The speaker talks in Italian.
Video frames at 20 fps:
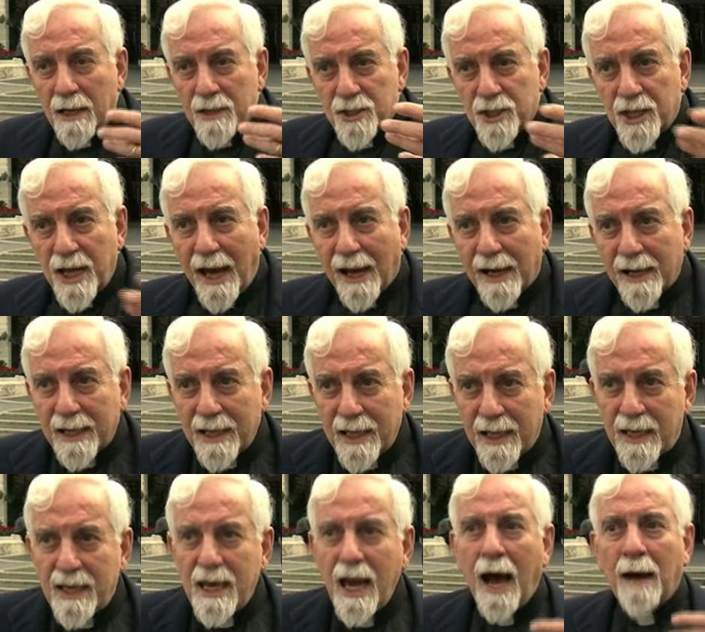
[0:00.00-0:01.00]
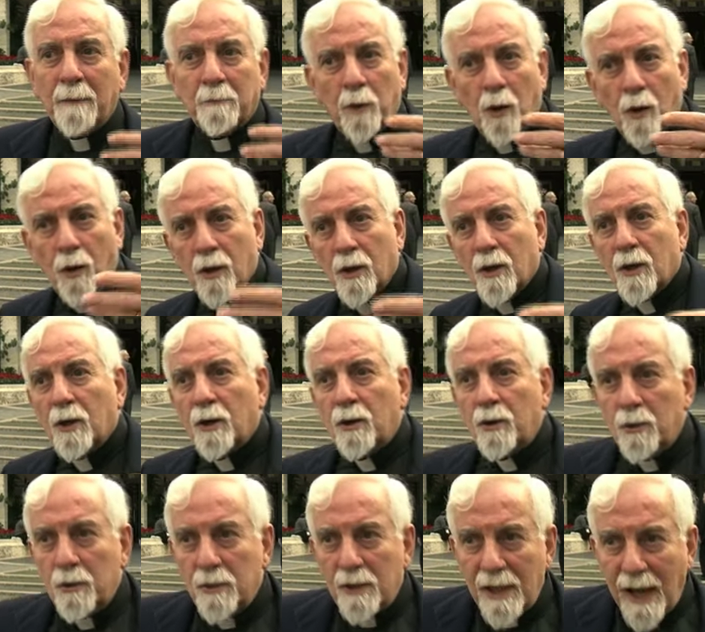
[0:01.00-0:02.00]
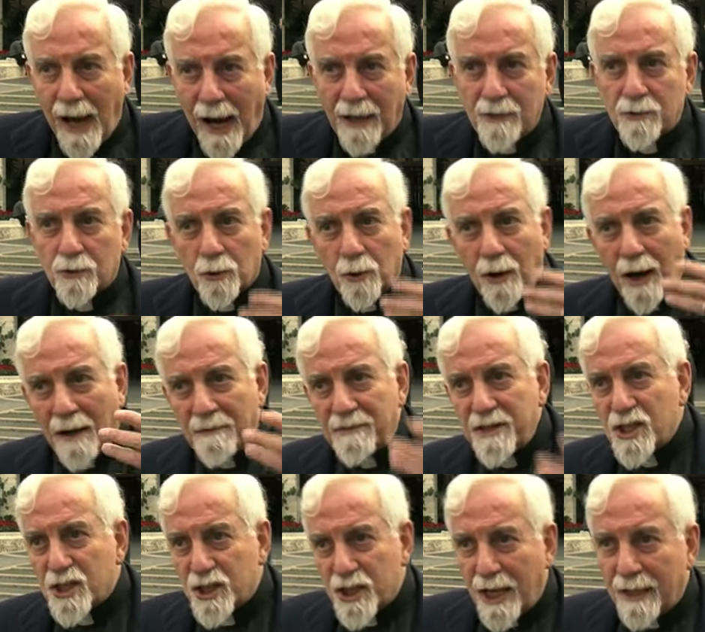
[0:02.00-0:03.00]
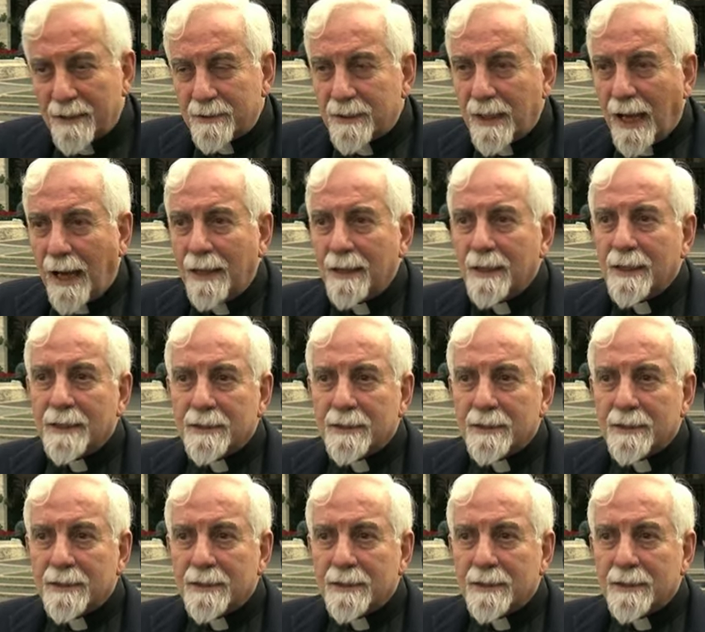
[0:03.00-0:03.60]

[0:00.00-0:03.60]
ci arricchiamo l'un l'altro a vicenda